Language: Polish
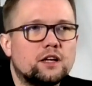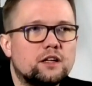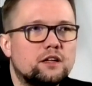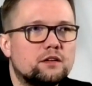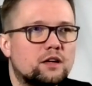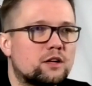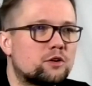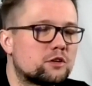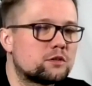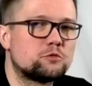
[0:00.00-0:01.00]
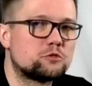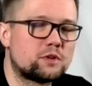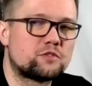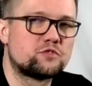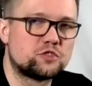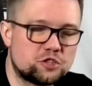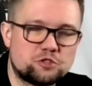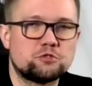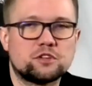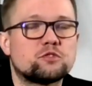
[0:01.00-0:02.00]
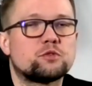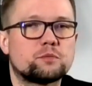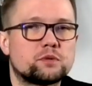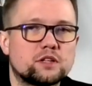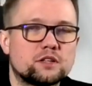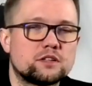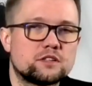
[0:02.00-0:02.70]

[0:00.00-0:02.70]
i algorytm YouTube'a w życiu nie wyłapie,